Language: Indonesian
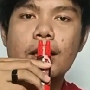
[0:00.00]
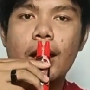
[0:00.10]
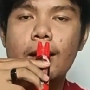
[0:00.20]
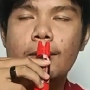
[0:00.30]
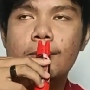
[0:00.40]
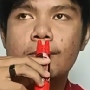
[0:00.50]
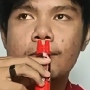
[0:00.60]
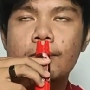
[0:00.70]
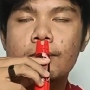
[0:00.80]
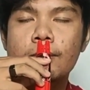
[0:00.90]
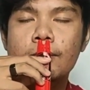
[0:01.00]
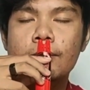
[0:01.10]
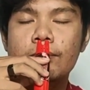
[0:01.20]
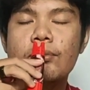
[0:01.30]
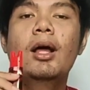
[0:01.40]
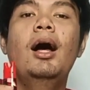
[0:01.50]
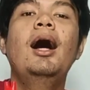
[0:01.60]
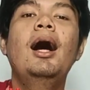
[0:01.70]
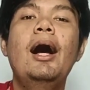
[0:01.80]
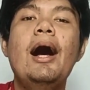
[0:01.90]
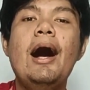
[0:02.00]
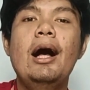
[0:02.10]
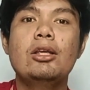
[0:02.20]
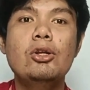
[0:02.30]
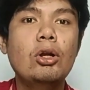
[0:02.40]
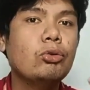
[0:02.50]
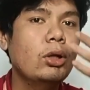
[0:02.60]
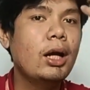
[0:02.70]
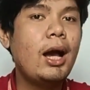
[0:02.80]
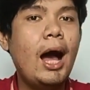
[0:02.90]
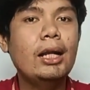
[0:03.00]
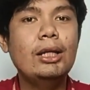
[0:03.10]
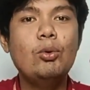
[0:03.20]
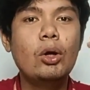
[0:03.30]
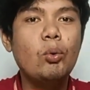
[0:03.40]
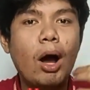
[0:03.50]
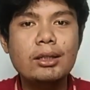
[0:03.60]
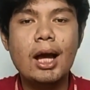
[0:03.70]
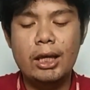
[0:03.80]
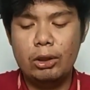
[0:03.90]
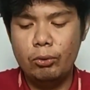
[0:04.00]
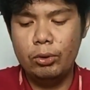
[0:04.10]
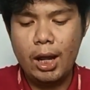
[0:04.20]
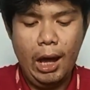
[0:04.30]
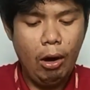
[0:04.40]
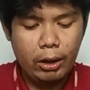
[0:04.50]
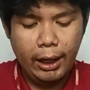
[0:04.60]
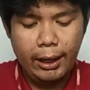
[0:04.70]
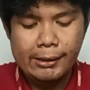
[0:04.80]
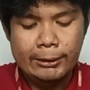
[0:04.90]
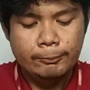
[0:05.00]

Jadi kayak Nah, jadi langsung lega nih dua-duanya gitu. Nah, oke. Okay.